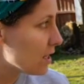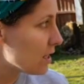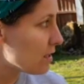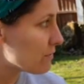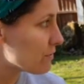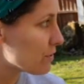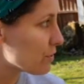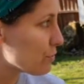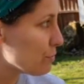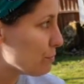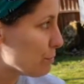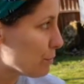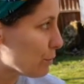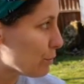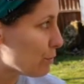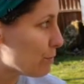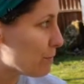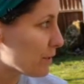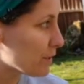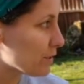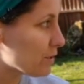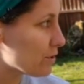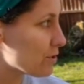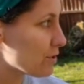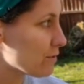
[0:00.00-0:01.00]
W zeszłym roku
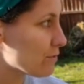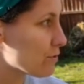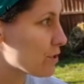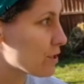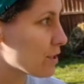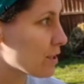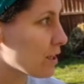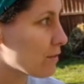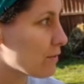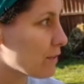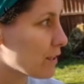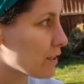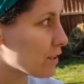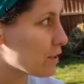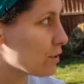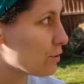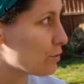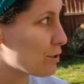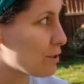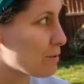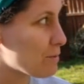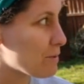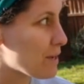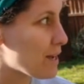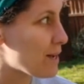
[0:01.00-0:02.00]
praktycznie wszystkie kwiatki,
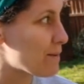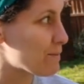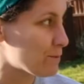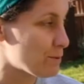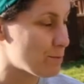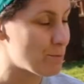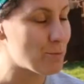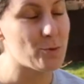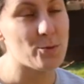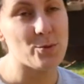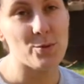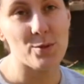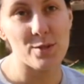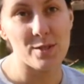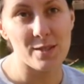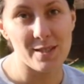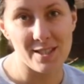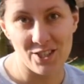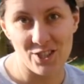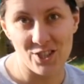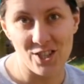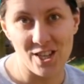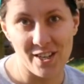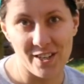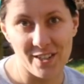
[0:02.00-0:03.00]
które miałam, to były z
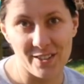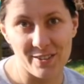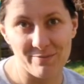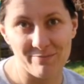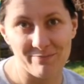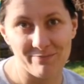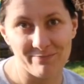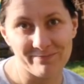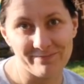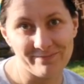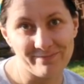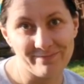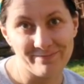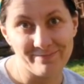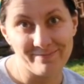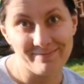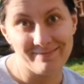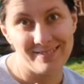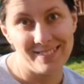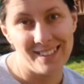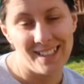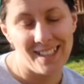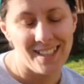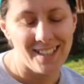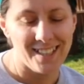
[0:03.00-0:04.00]
ziaren.
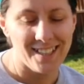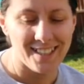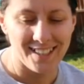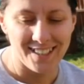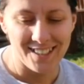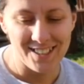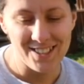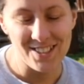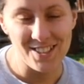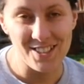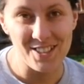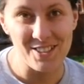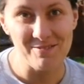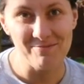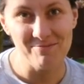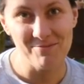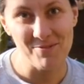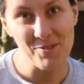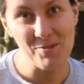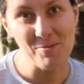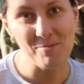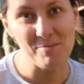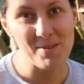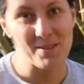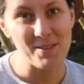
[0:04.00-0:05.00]
Także
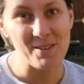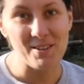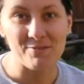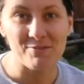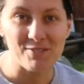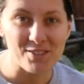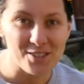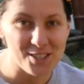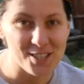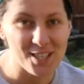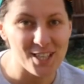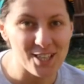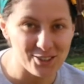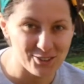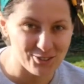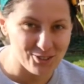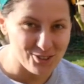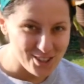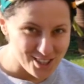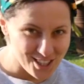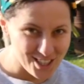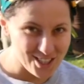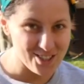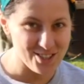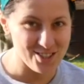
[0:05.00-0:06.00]
super. A wiecie jak to
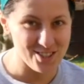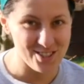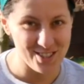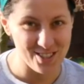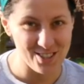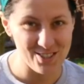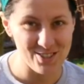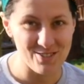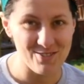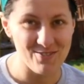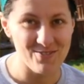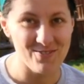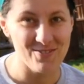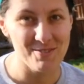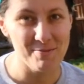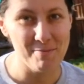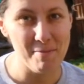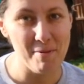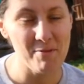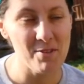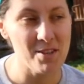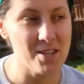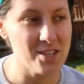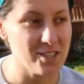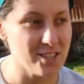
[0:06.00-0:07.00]
cieszy? Zresztą
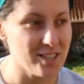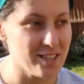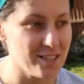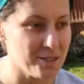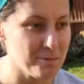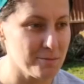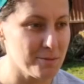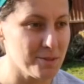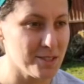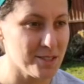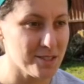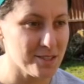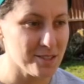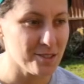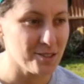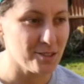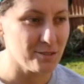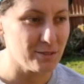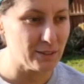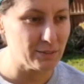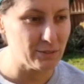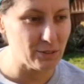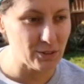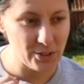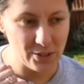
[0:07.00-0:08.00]
pewnie jeżeli robicie
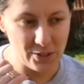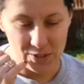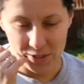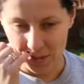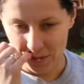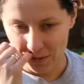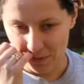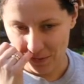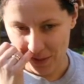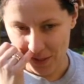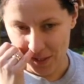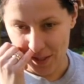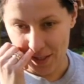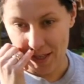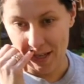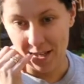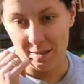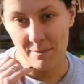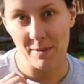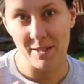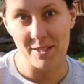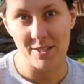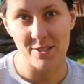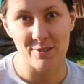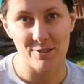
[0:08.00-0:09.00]
cokolwiek w ogrodzie, to wiecie jak
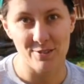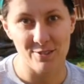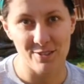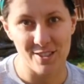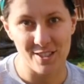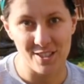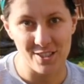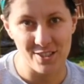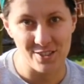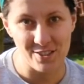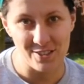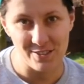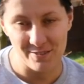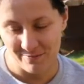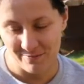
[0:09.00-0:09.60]
bardzo to cieszy.